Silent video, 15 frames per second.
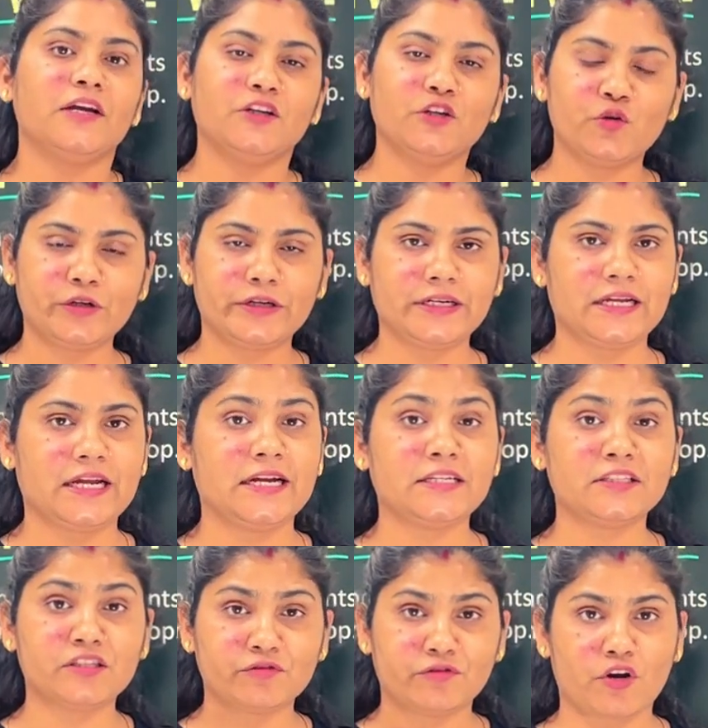
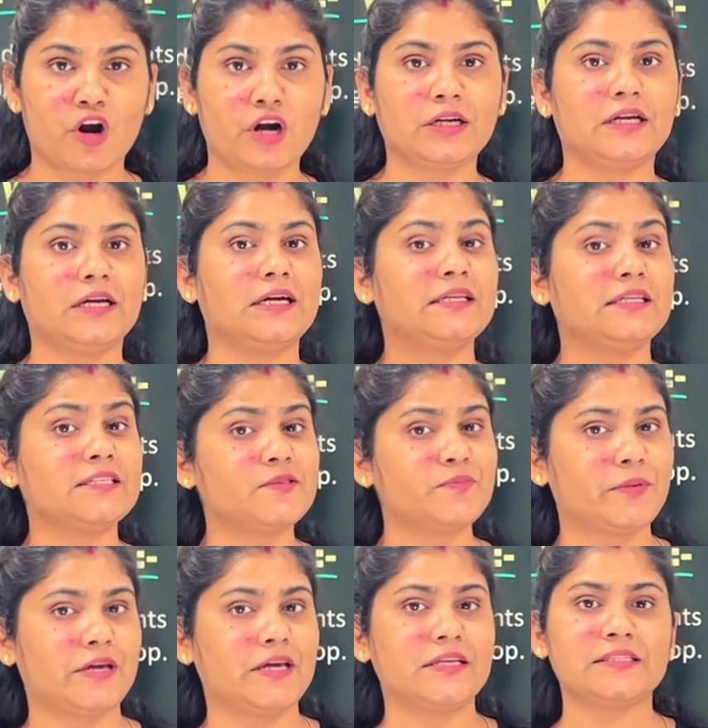न्यूट्रिएंट्स वाटर
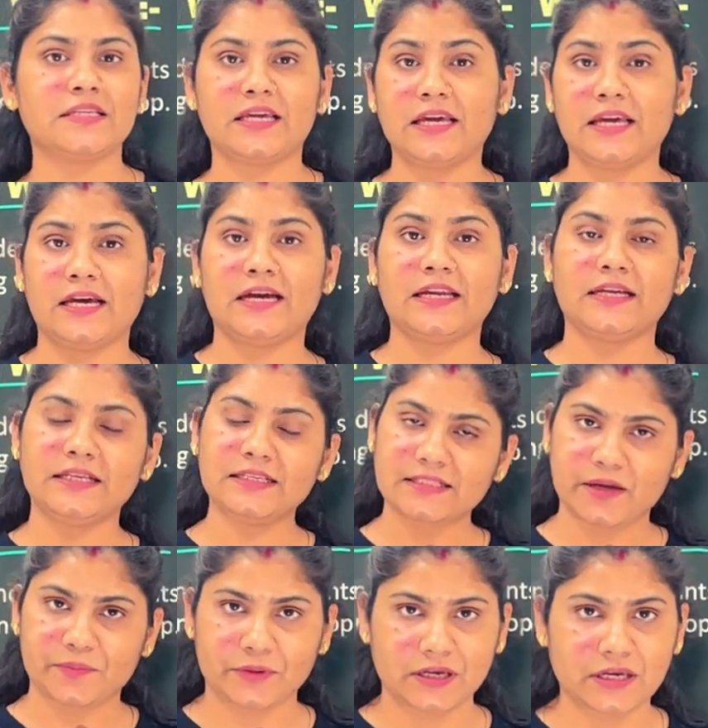स्पेस एयर इन
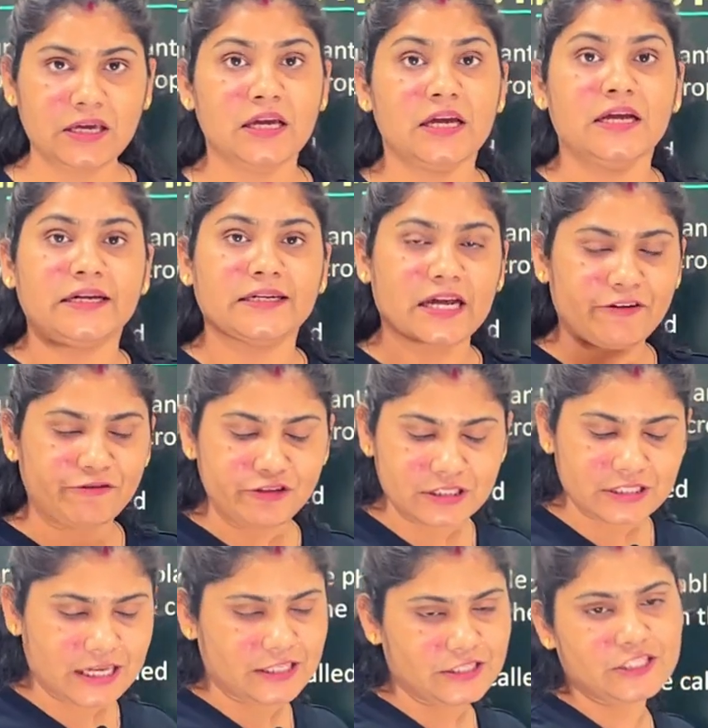सब की
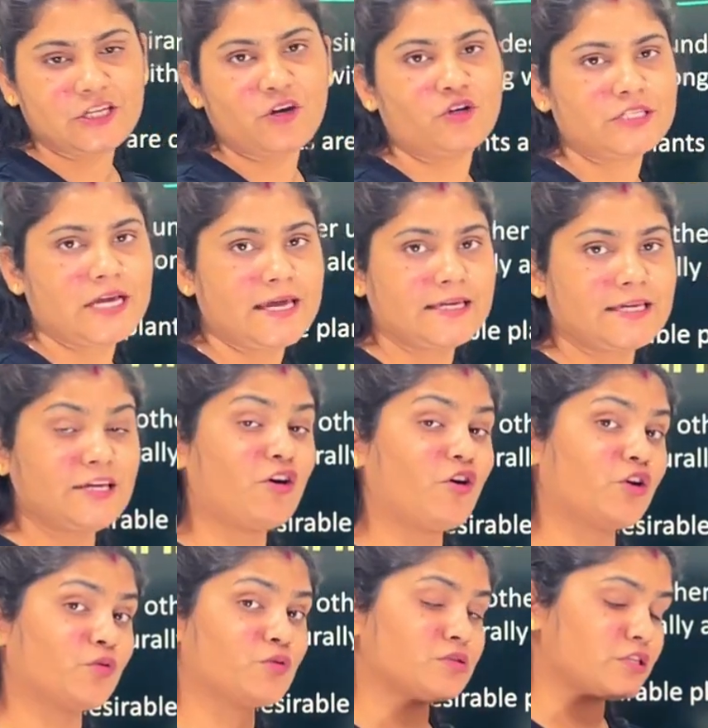डेफिशिएंसी हो जाएगी
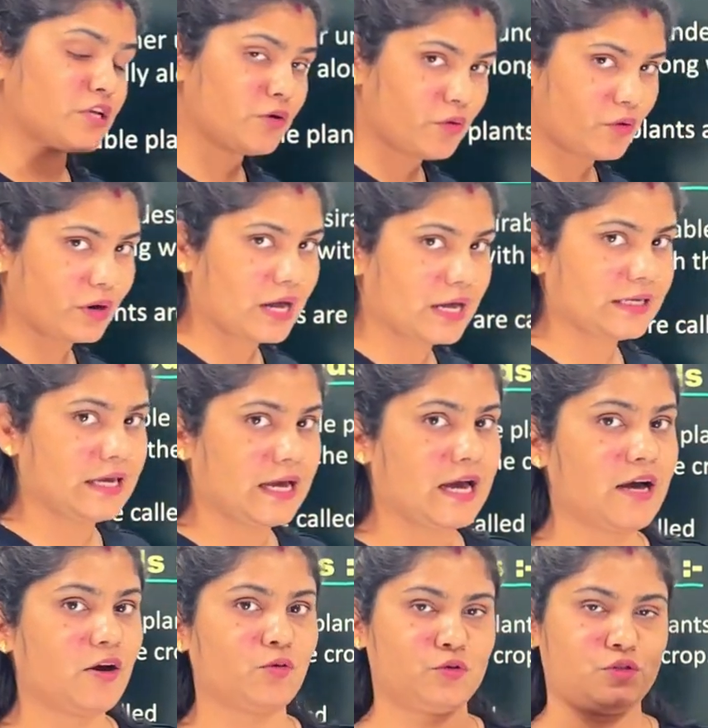और उससे होगा क्या
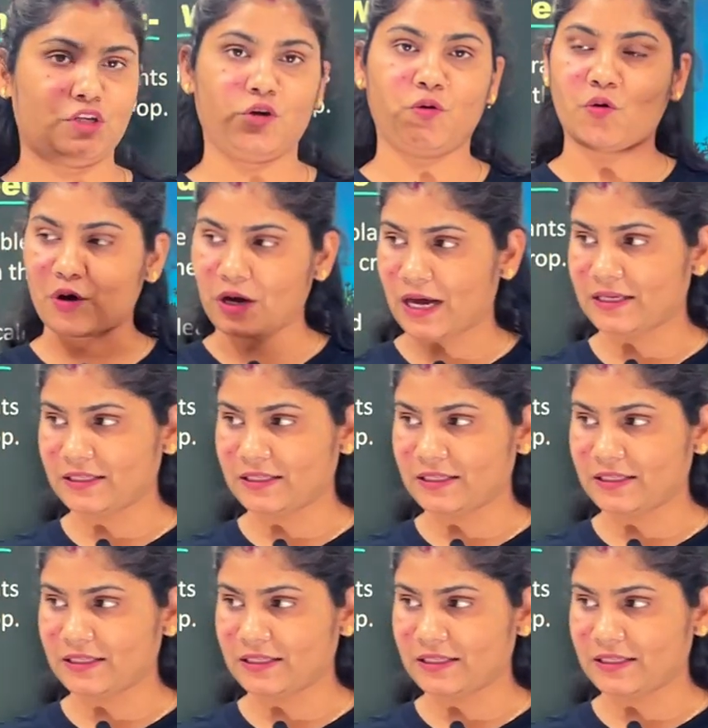उससे होगा